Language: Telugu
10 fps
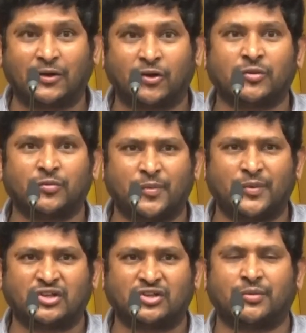ఆ రోజుకు
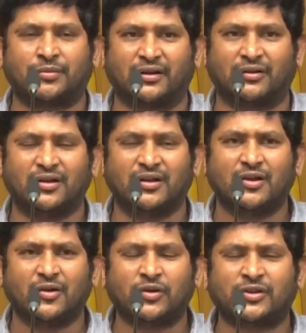ముఖ్యమంత్రి చంద్రబాబు నాయుడు గారు
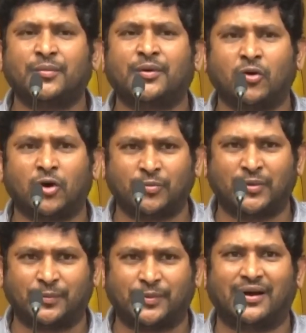వస్తే మీరు నోరు
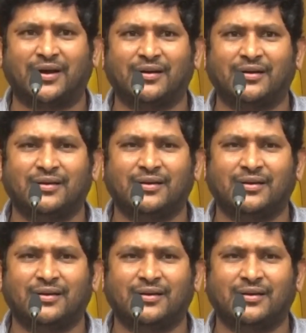మీద పరా